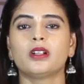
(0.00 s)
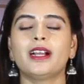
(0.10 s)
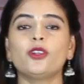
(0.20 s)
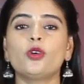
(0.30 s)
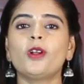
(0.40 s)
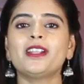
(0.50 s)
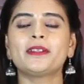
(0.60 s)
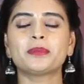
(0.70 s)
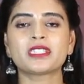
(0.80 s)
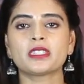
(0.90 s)
హలో ఆల్
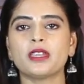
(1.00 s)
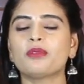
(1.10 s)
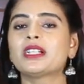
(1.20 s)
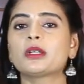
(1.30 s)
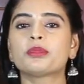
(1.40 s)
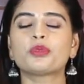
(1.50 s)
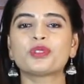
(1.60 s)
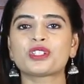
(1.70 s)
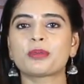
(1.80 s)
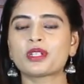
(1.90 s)
నమస్తే వెల్కమ్ టు
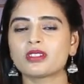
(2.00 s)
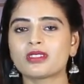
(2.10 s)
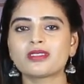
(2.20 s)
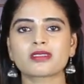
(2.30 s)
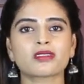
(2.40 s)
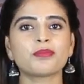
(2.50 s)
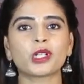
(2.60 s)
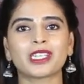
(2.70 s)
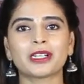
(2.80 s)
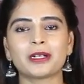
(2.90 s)
విజయ్ బ్రదర్స్ దిస్ ఇస్
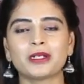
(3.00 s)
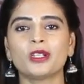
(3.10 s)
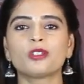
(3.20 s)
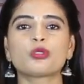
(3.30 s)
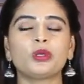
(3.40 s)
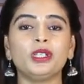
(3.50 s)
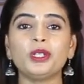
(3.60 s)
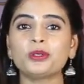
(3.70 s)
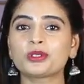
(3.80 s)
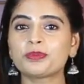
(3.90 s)
మోనికా సో
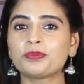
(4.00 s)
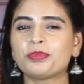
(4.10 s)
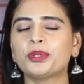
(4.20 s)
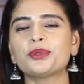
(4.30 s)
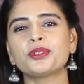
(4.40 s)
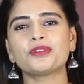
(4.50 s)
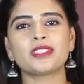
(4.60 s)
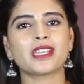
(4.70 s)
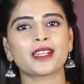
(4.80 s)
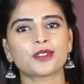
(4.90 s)
ఈరోజు
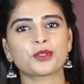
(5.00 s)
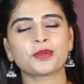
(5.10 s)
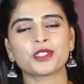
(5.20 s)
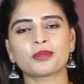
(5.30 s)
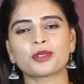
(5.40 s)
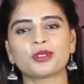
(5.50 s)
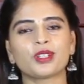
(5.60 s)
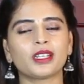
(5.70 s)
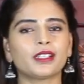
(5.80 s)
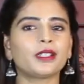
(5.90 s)
బ్యూటిఫుల్ శారీస్
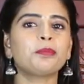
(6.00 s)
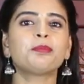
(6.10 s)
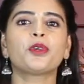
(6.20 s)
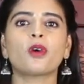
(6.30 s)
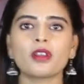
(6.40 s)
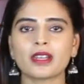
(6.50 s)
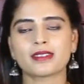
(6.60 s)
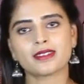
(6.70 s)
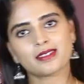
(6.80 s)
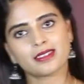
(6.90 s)
చూపించబోతున్నానండి ప్యూర్
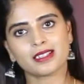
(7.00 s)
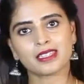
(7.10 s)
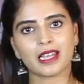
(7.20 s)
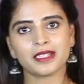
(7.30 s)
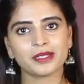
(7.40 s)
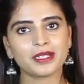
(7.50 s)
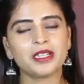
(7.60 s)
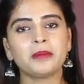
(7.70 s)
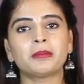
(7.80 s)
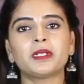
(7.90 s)
టస్టర్ సిల్క్ శారీస్
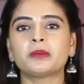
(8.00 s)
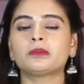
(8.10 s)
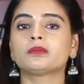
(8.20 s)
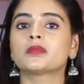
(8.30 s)
మనం